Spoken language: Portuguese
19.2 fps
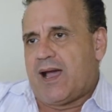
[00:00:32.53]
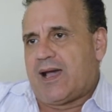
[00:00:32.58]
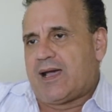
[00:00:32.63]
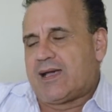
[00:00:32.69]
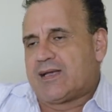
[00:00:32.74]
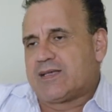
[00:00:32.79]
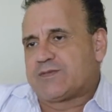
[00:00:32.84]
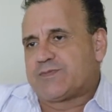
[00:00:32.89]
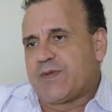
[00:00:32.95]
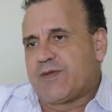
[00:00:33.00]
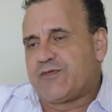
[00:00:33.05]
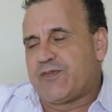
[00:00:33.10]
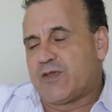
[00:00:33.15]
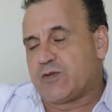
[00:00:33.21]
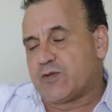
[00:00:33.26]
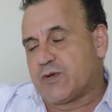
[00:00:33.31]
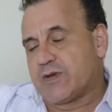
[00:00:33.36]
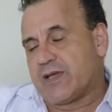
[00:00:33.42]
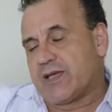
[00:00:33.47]
As
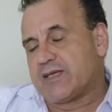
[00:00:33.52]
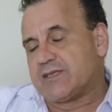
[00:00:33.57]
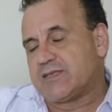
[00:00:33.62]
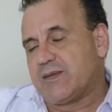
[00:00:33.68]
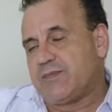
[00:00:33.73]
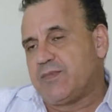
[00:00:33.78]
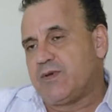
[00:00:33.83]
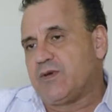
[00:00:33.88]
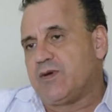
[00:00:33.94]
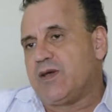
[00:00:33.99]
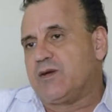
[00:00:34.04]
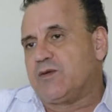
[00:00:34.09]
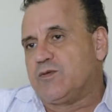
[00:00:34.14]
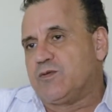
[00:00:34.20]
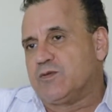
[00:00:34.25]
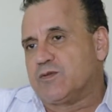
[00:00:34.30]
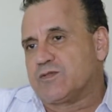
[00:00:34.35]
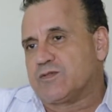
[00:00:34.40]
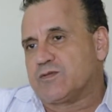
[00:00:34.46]
prefeituras recebiam
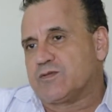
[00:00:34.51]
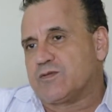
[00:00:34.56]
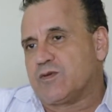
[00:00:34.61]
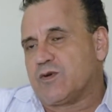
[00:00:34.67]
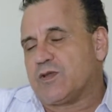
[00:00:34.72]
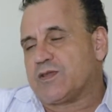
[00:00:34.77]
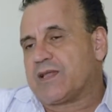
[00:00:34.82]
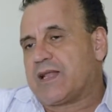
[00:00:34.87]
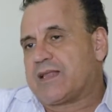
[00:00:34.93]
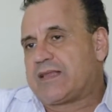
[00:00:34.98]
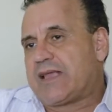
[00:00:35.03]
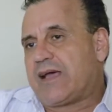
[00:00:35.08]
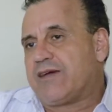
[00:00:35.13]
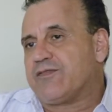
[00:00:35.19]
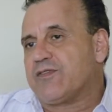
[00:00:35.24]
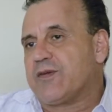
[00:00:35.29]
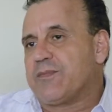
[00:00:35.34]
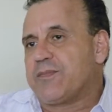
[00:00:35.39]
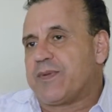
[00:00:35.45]
recurso,
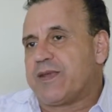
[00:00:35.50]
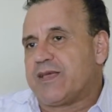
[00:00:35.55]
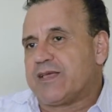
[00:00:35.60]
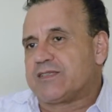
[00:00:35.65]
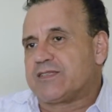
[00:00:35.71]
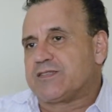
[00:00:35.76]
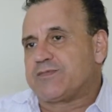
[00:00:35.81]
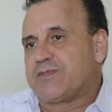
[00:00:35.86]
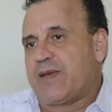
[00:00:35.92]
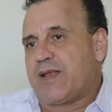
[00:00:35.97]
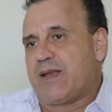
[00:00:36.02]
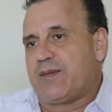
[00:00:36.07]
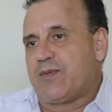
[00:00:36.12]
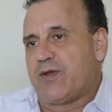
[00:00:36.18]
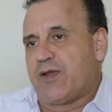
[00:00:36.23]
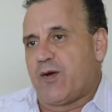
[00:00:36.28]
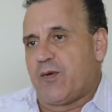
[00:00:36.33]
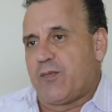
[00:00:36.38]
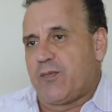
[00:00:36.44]
contratavam empresas para
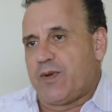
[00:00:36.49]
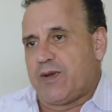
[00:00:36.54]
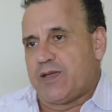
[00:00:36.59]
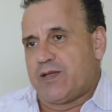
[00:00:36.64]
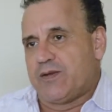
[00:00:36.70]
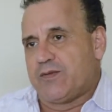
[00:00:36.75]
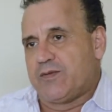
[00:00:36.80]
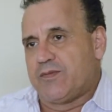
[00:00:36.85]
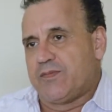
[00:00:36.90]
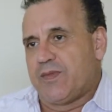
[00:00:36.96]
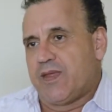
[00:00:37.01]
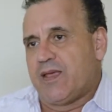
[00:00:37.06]
elaborar o plano,